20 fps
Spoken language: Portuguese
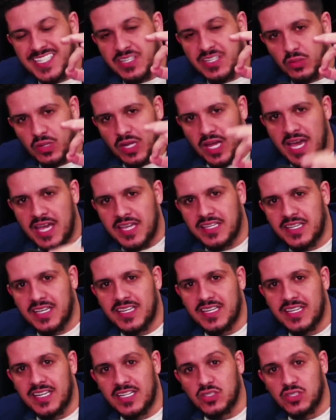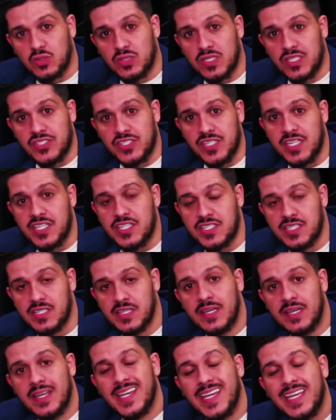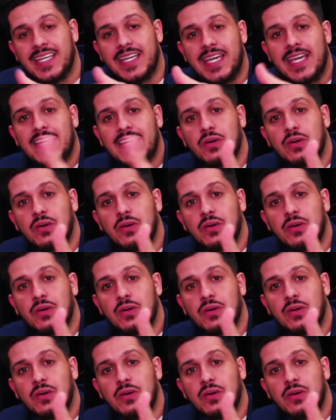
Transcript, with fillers: o like aí, ajuda a gente. Quem